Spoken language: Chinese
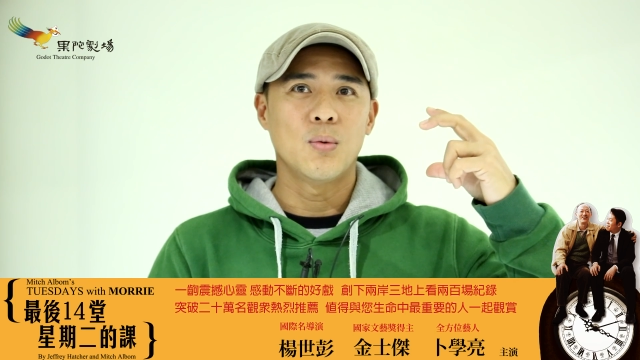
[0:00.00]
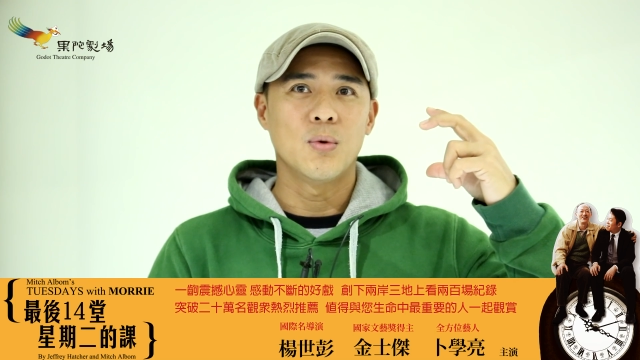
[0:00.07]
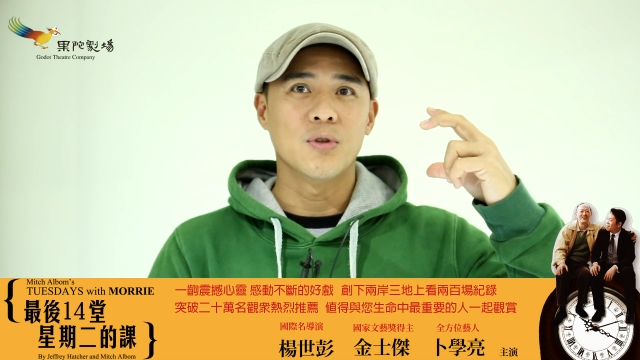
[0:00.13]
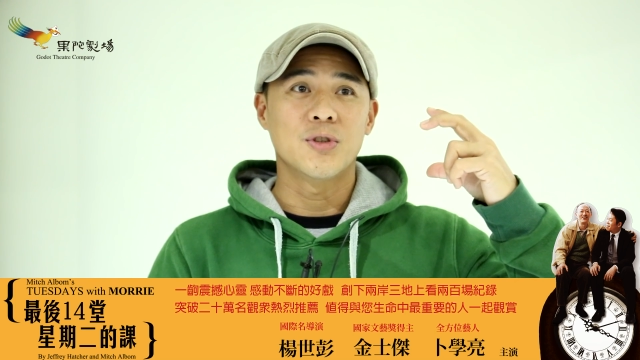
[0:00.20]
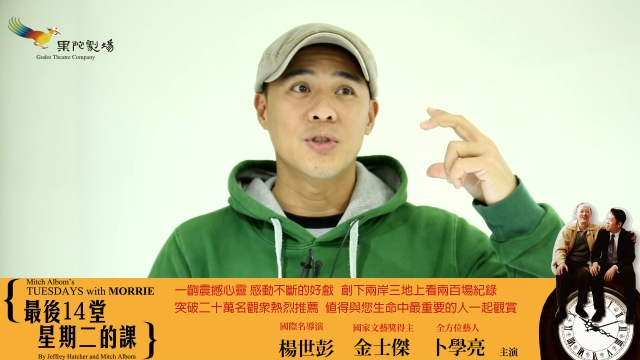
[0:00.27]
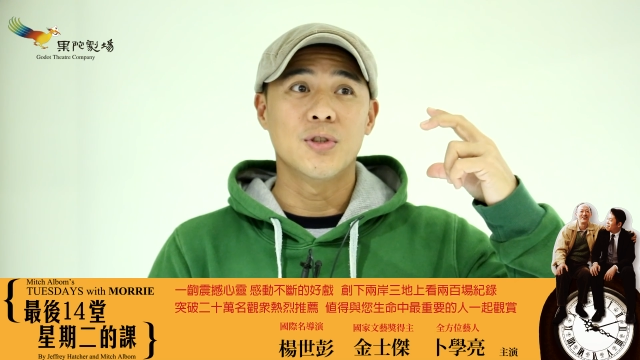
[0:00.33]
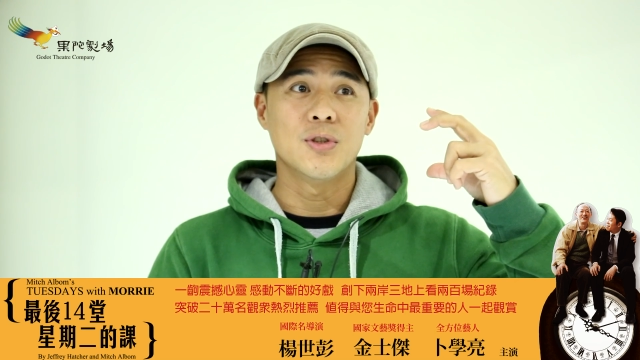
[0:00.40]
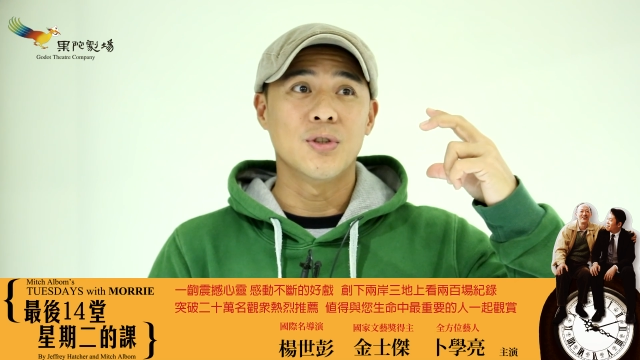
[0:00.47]

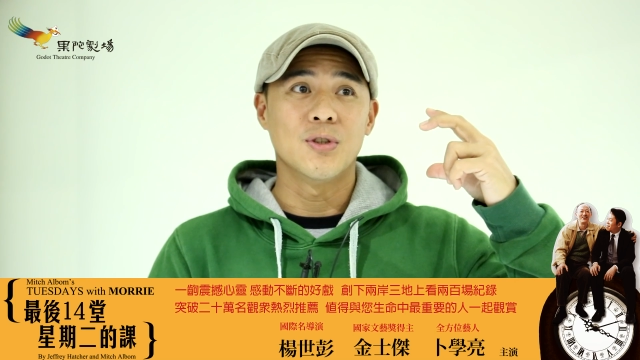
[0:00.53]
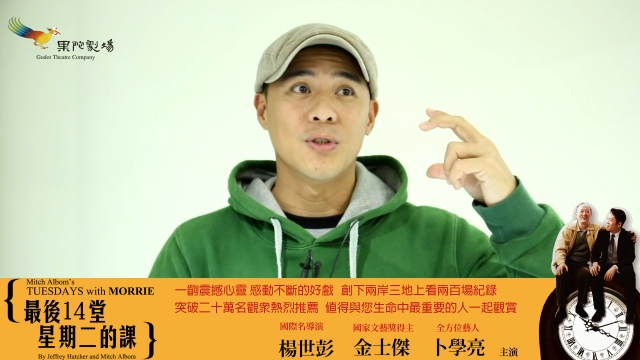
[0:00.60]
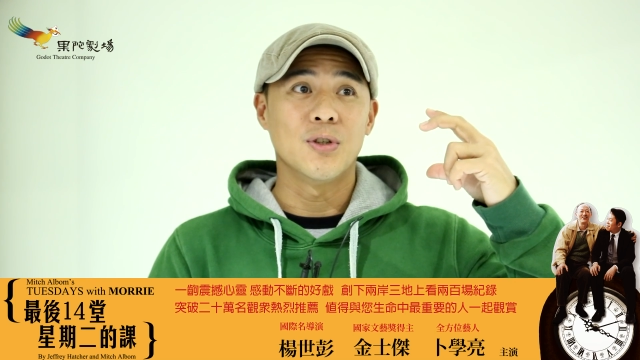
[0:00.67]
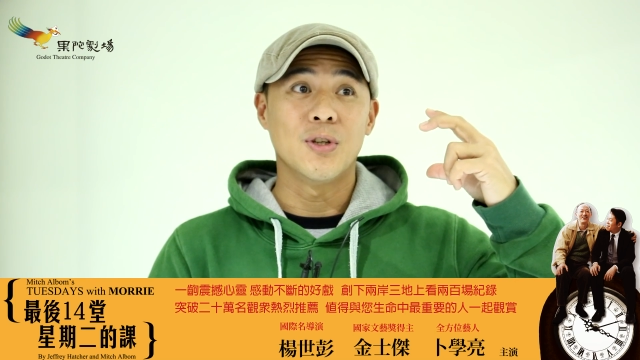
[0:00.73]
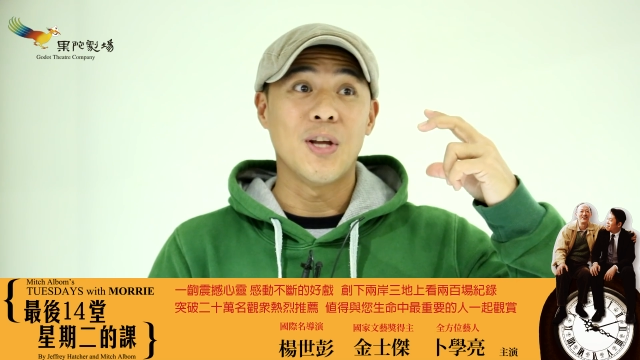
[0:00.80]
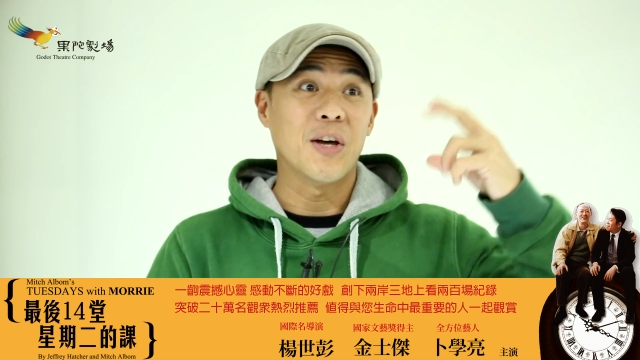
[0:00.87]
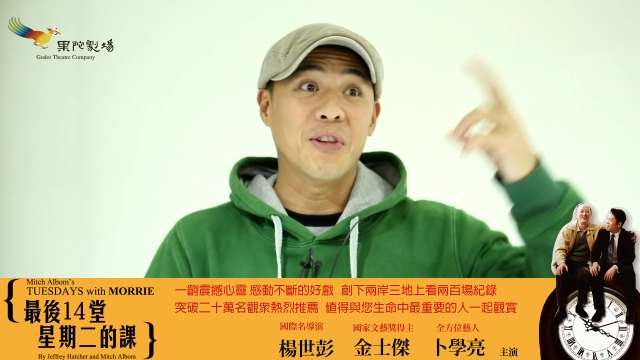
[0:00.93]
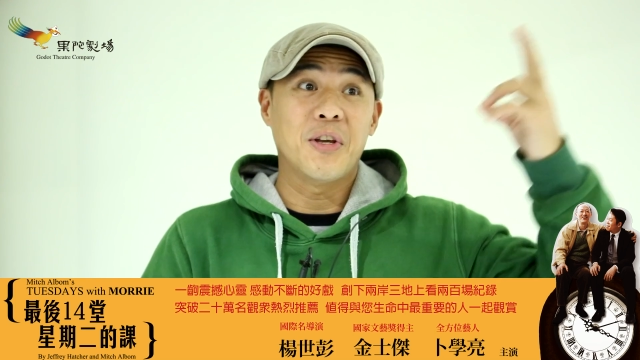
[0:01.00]
我是
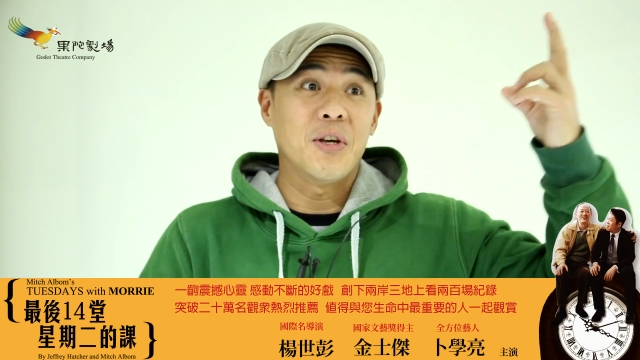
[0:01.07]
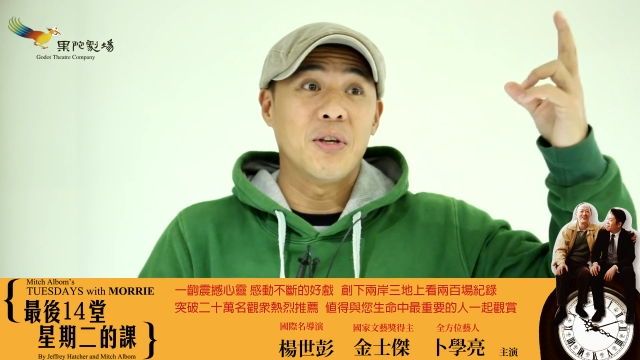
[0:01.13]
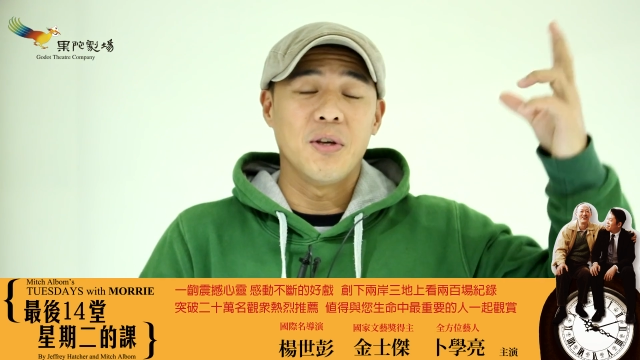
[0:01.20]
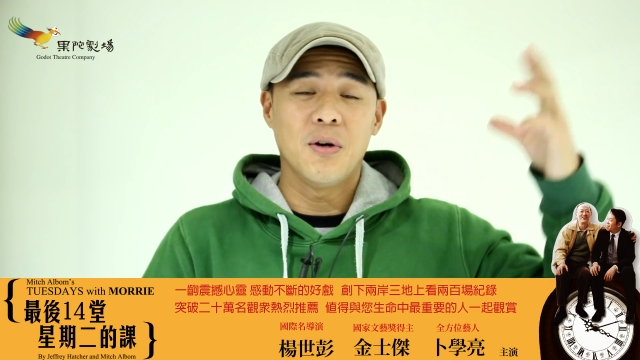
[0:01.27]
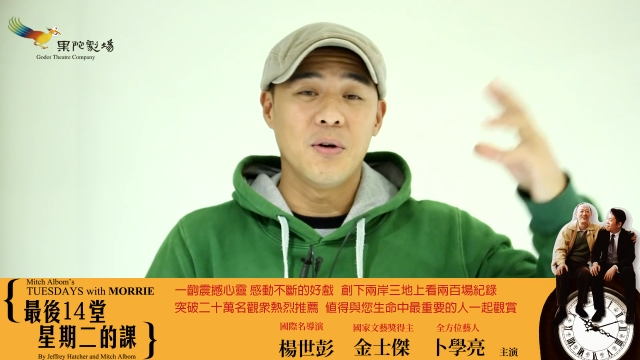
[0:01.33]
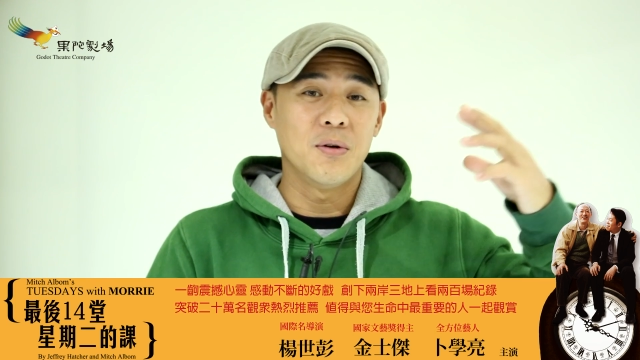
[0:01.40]
两天以